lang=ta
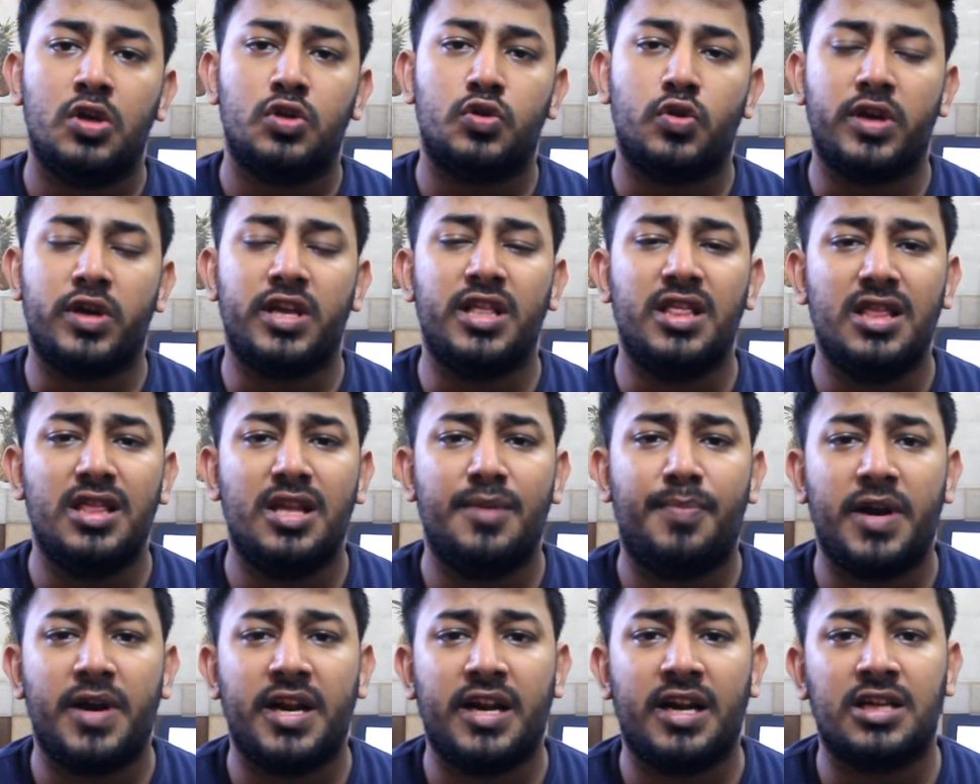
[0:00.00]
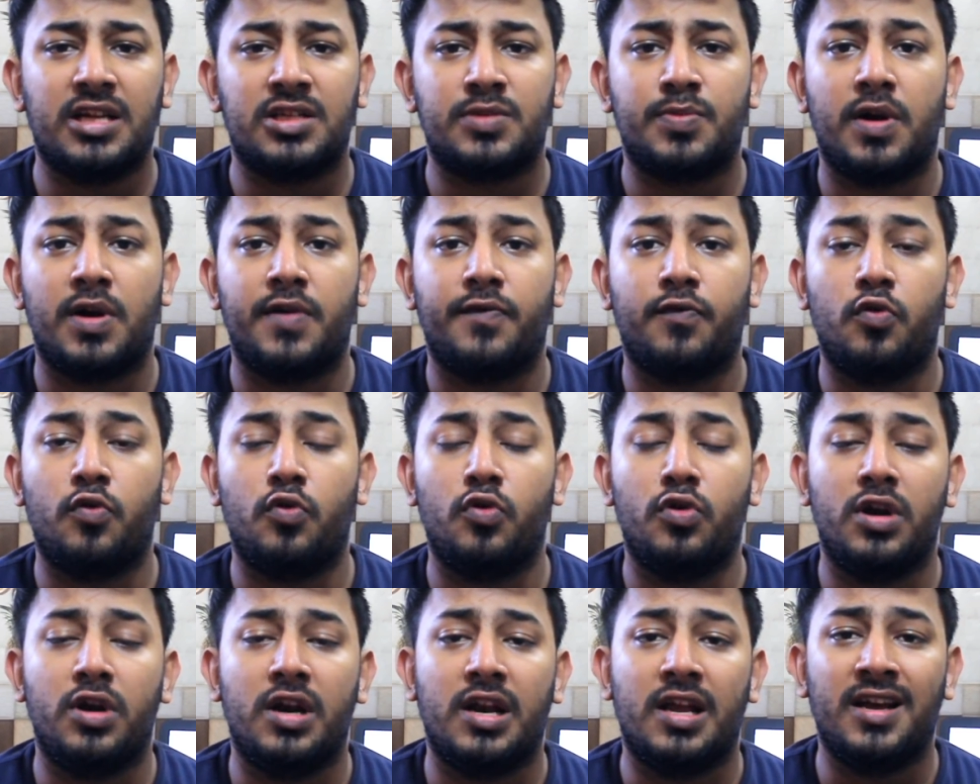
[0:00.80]
ஸோ இந்த பர்டிகுலர் ஸ்மார்ட்
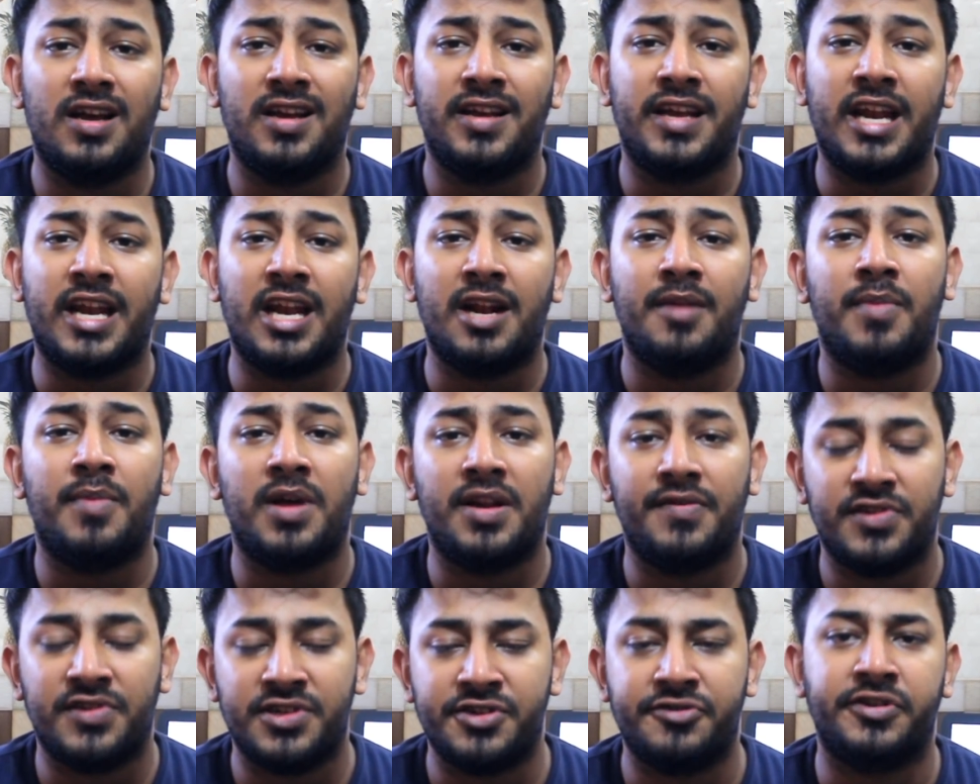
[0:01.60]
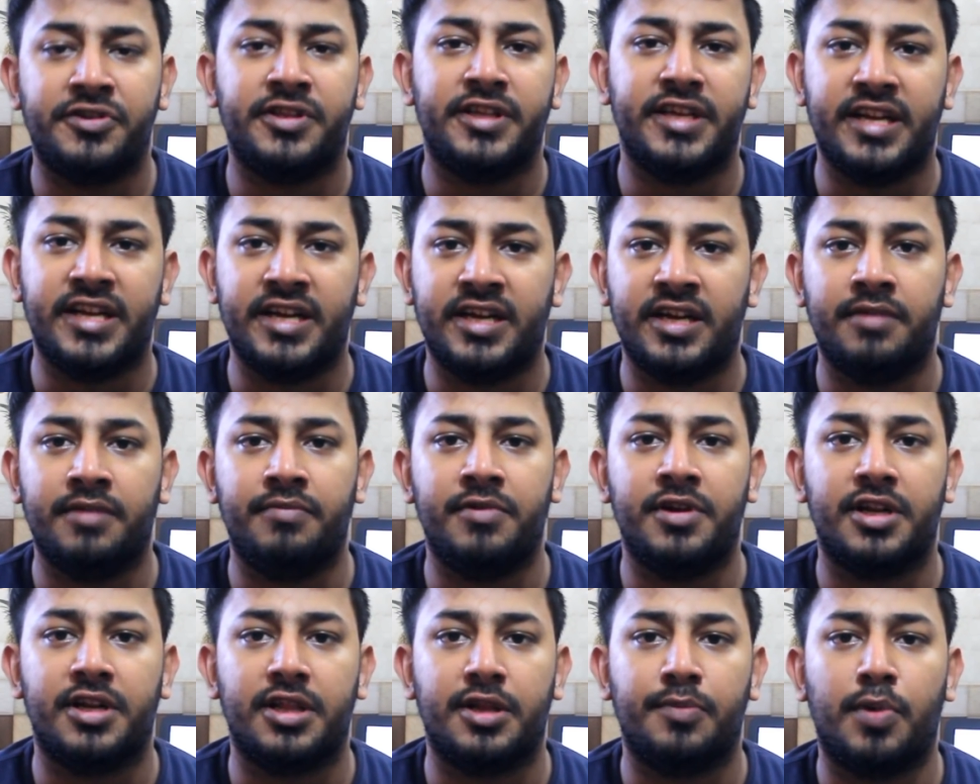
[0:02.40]
ஃபோனில் என்ன மாதிரி விஷயம் வந்து இருக்குது
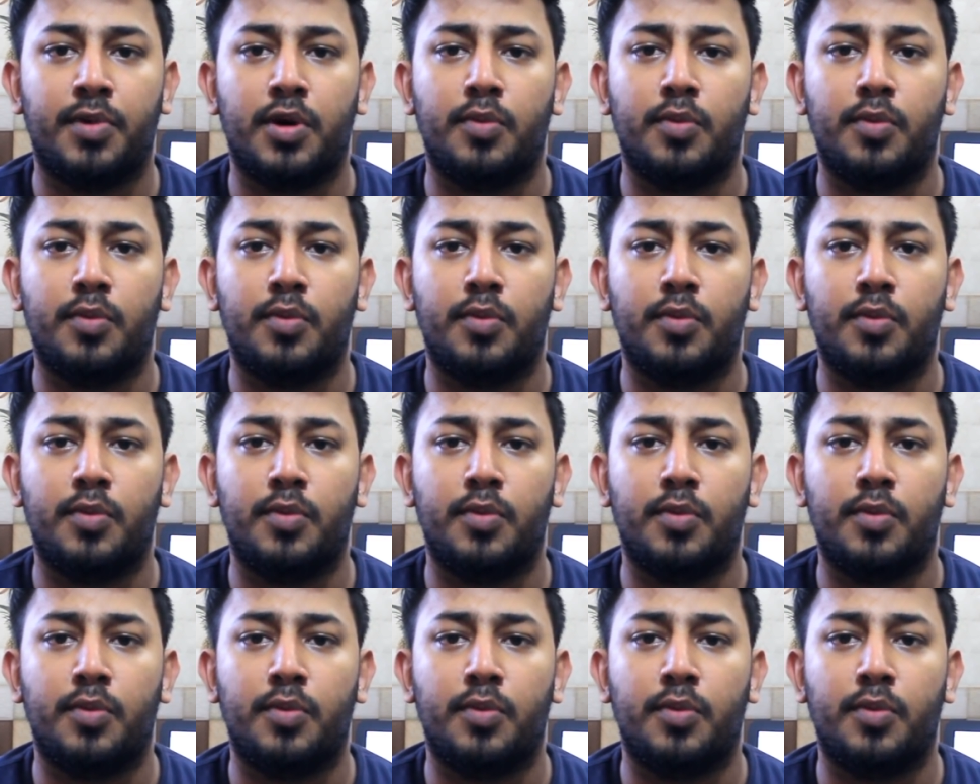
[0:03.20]
அப்படின்றத